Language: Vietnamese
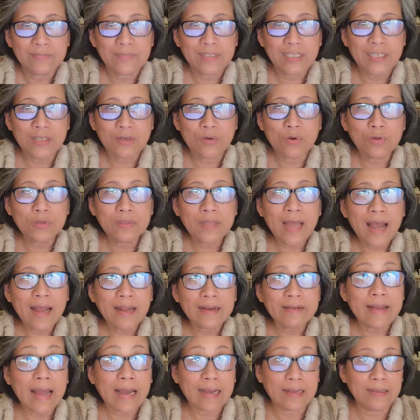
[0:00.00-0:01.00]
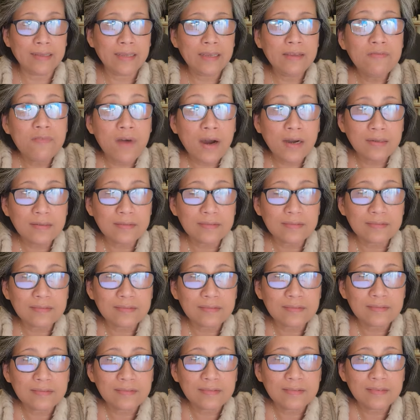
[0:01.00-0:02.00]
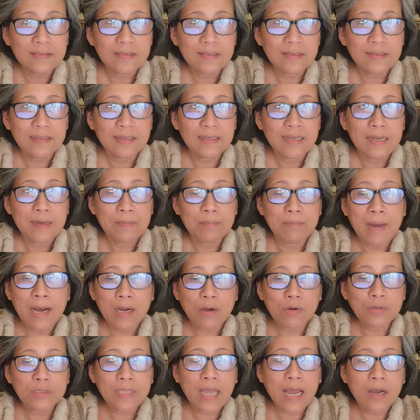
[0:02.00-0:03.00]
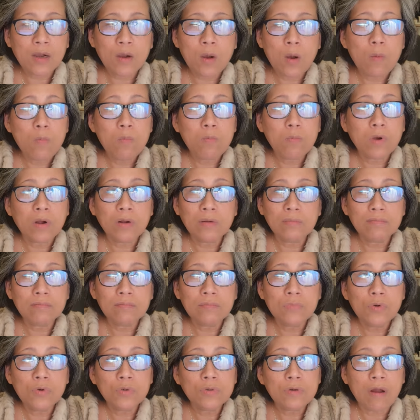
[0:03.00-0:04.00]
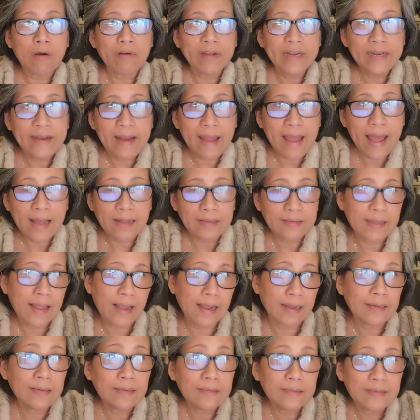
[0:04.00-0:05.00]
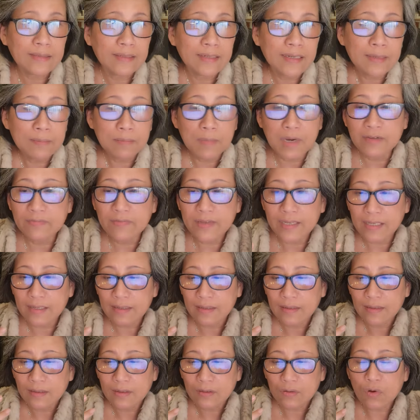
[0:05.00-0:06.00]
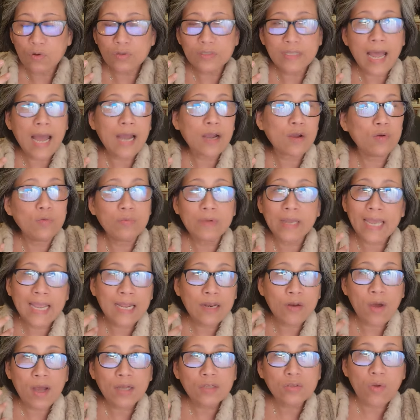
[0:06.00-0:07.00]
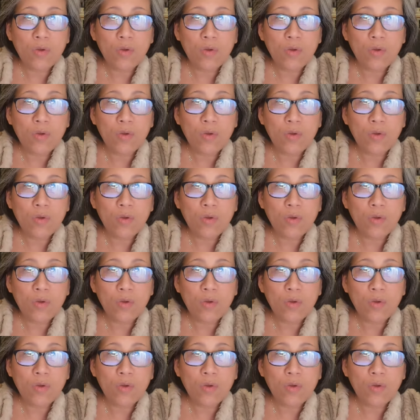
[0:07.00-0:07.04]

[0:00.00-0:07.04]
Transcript: thì cô ta đặt nghi vấn mà cô ta không có muốn nói ra thẳng bởi vì cô ta cũng nghe loáng